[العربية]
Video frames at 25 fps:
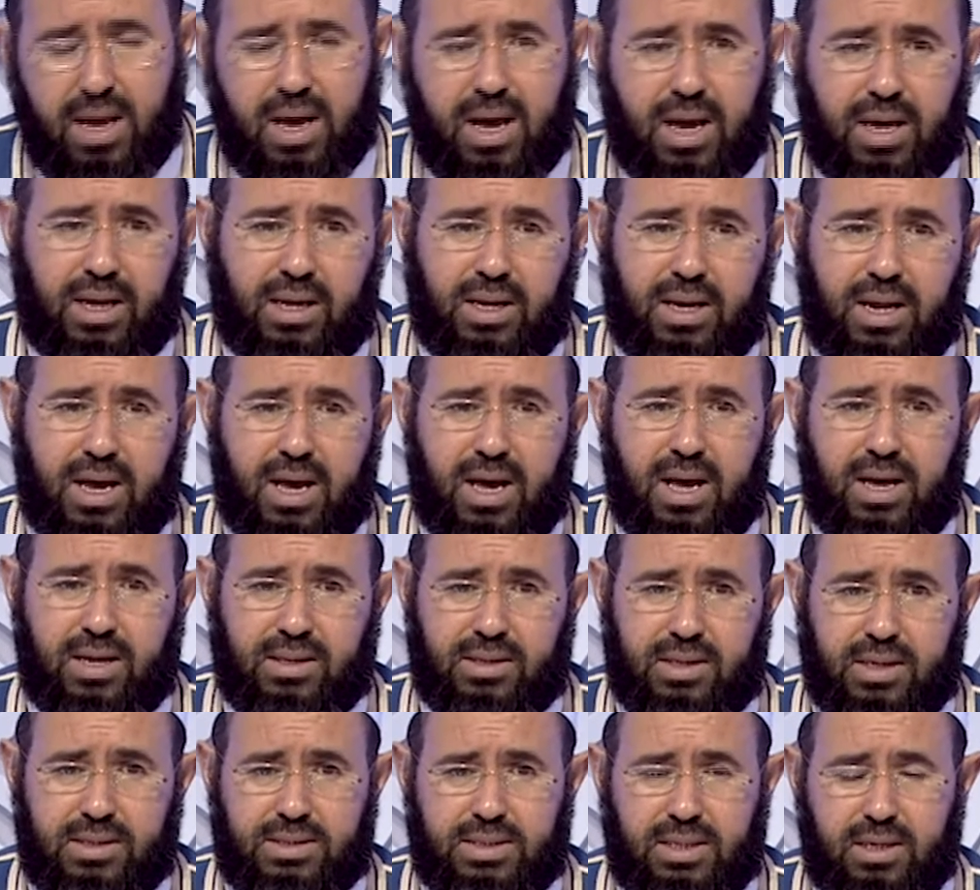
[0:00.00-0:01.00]
اين
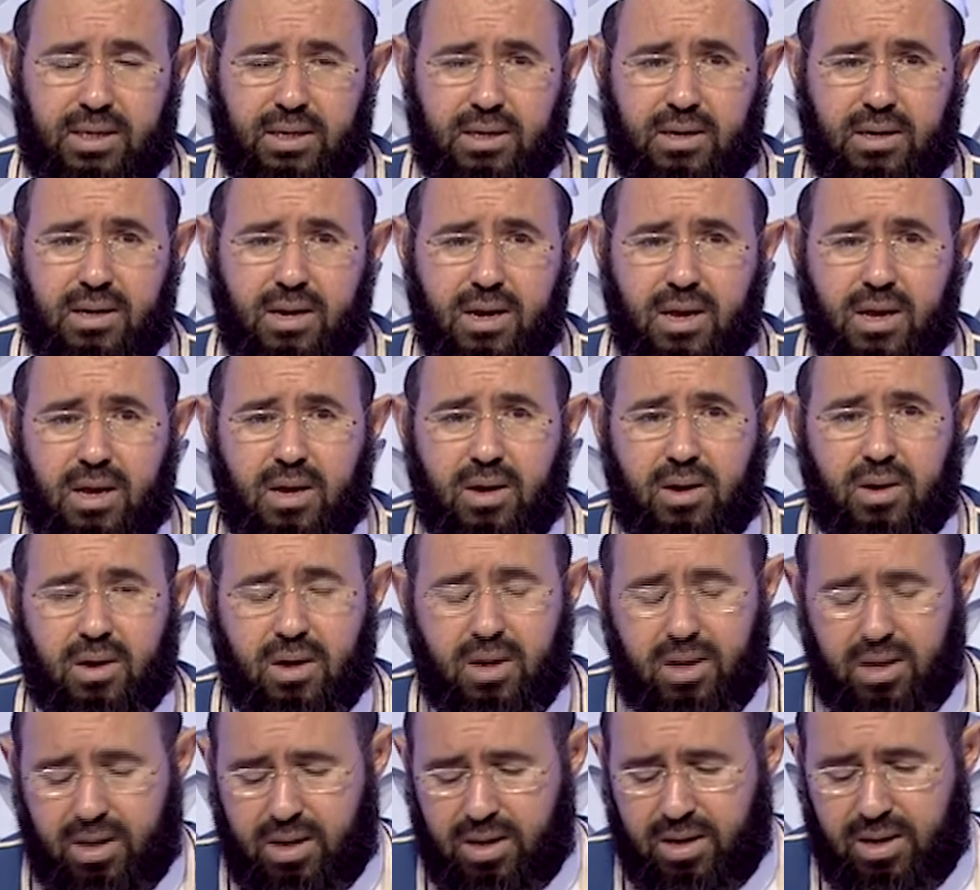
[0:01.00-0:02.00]
تصير
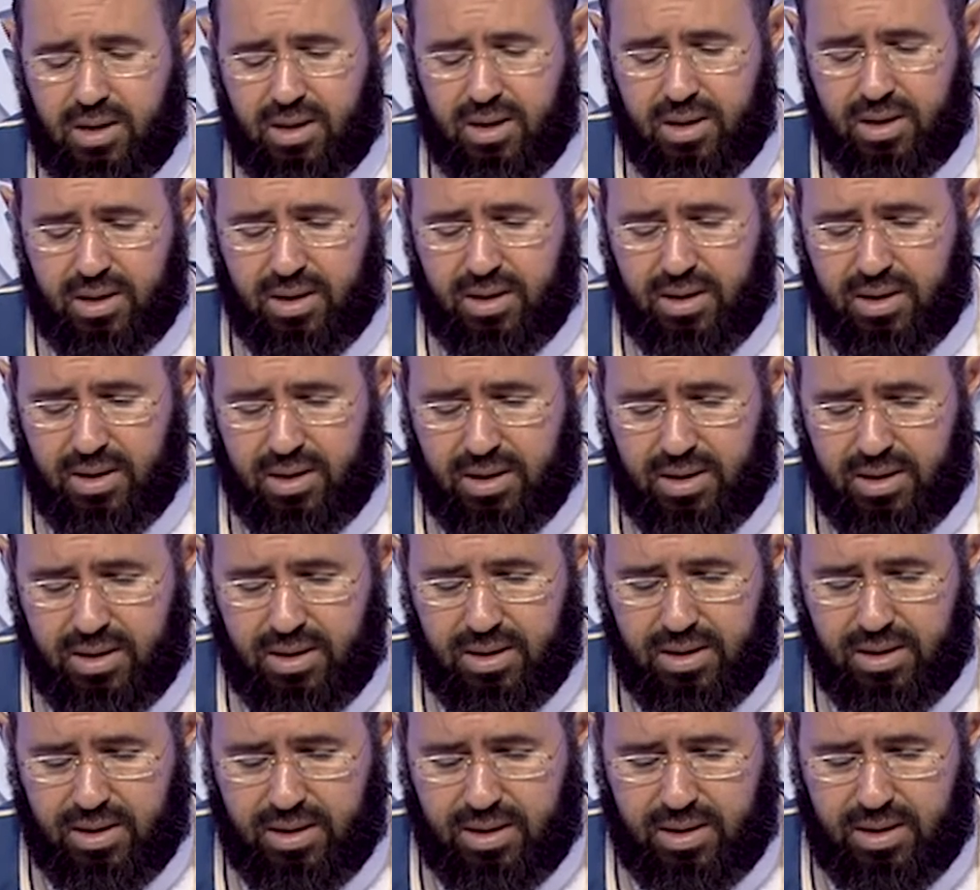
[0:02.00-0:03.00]

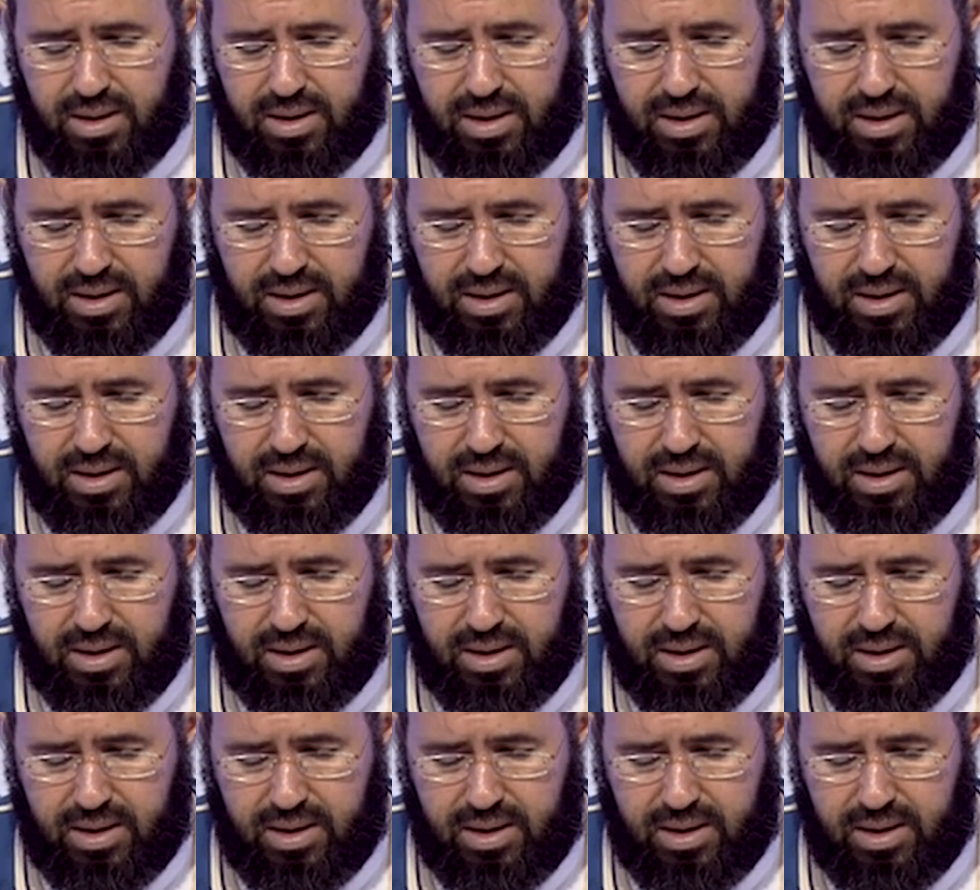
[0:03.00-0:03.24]
آه،